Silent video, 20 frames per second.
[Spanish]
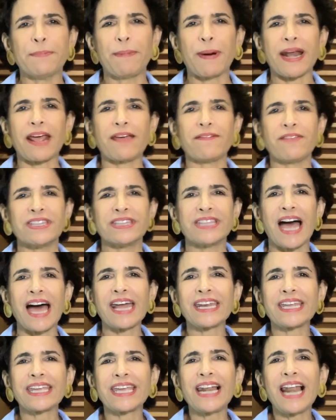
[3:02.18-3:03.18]
y para
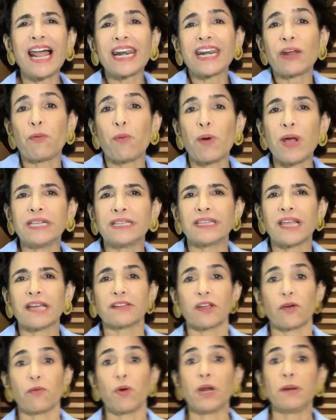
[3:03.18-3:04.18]
evitar que la revuelta
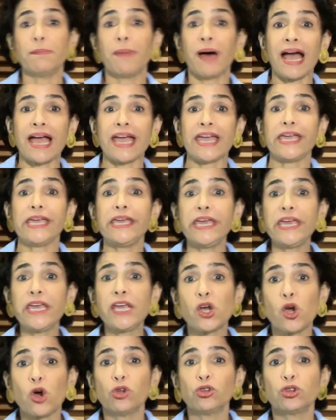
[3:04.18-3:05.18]
se vuelva
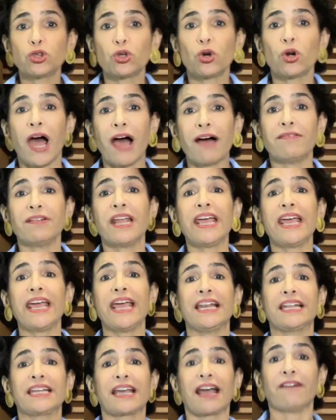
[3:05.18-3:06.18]
incontrolable,
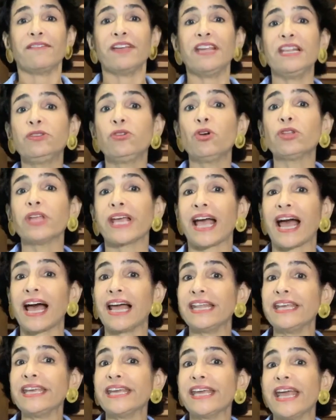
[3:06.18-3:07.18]
el Cabildo de
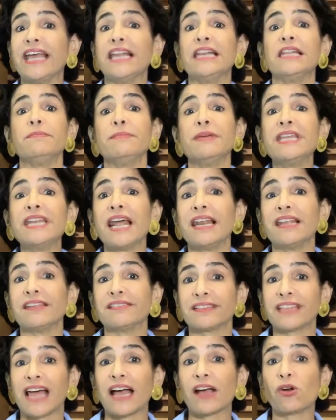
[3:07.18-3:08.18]
Cali elimina el
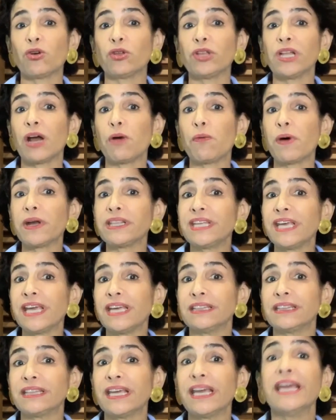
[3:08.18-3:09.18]
estanco del
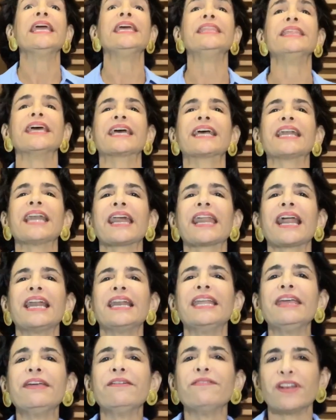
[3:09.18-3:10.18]
aguardiente y declara
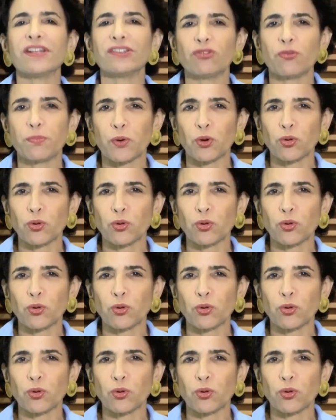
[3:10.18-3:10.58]
libre su